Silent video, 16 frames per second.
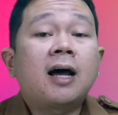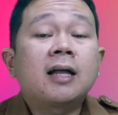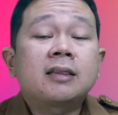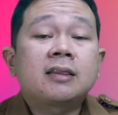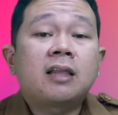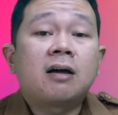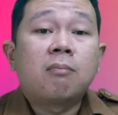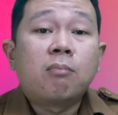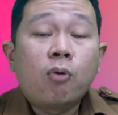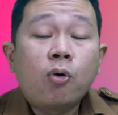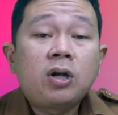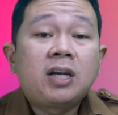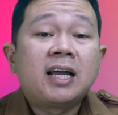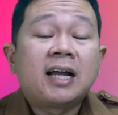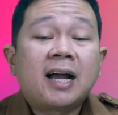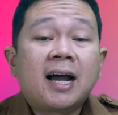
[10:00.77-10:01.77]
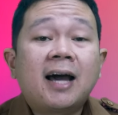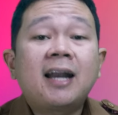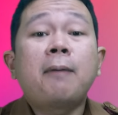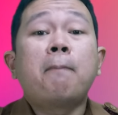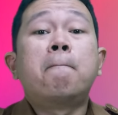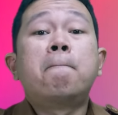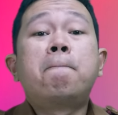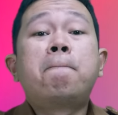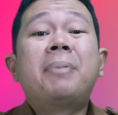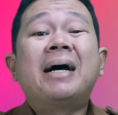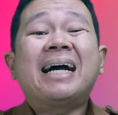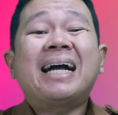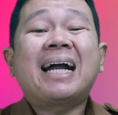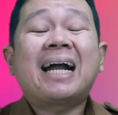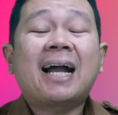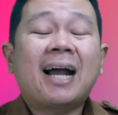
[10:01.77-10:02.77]
ketemu dengan
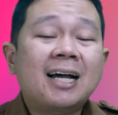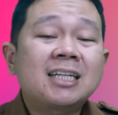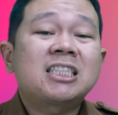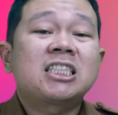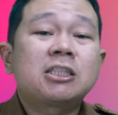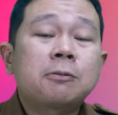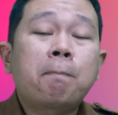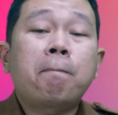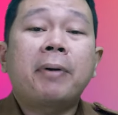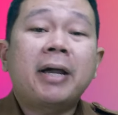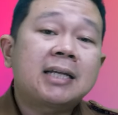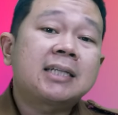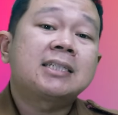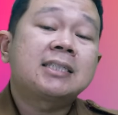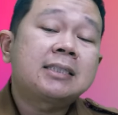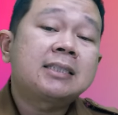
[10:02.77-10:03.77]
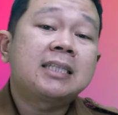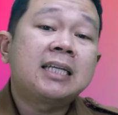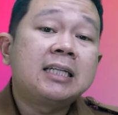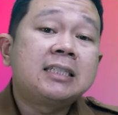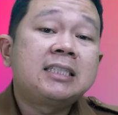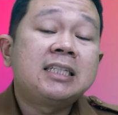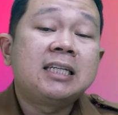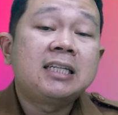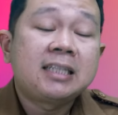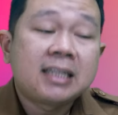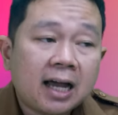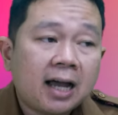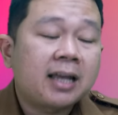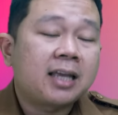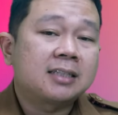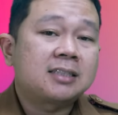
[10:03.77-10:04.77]
bekas
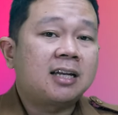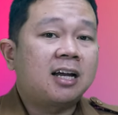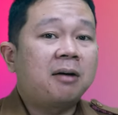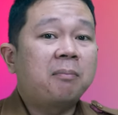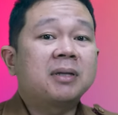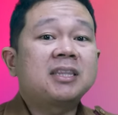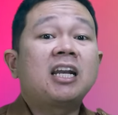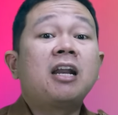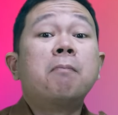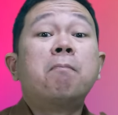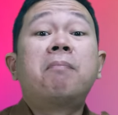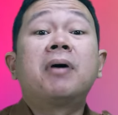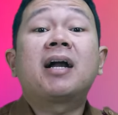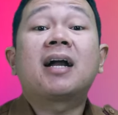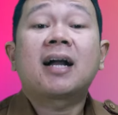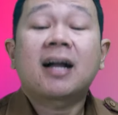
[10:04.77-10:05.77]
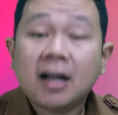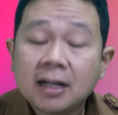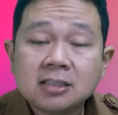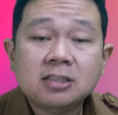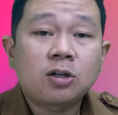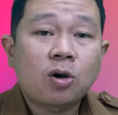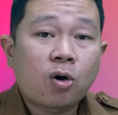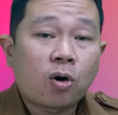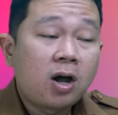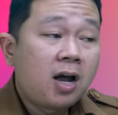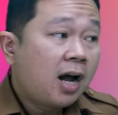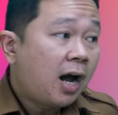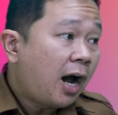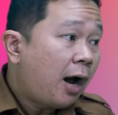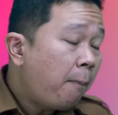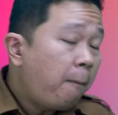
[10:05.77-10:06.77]
pestisida ya sahabat ini bekas loh
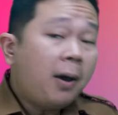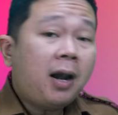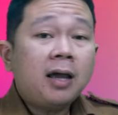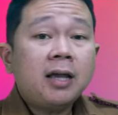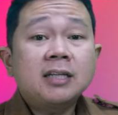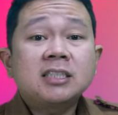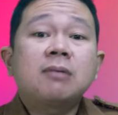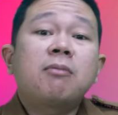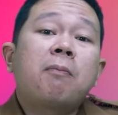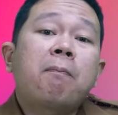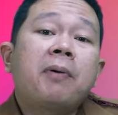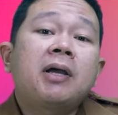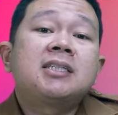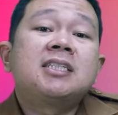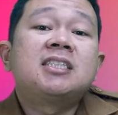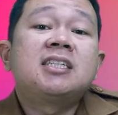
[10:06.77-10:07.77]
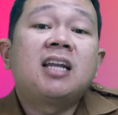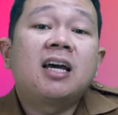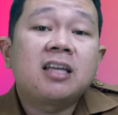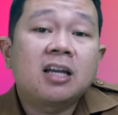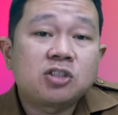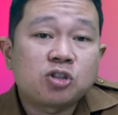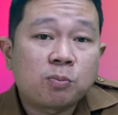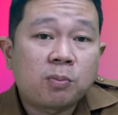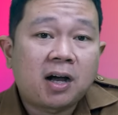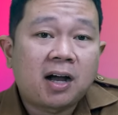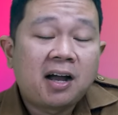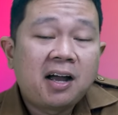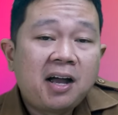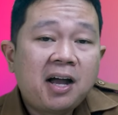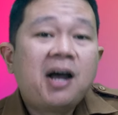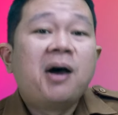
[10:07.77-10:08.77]
apalagi sama pestisidanya coba
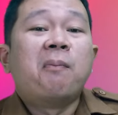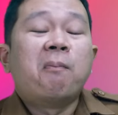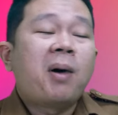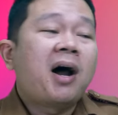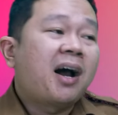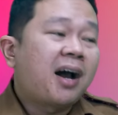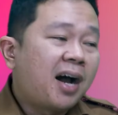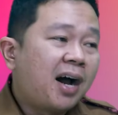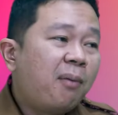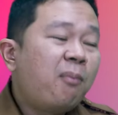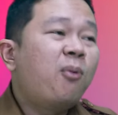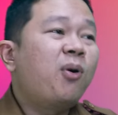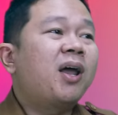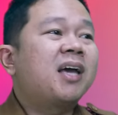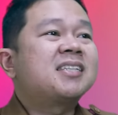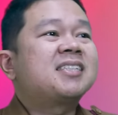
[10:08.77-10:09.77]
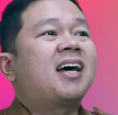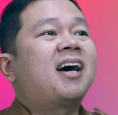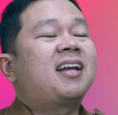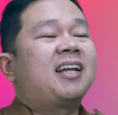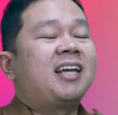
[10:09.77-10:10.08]
maka mulai saat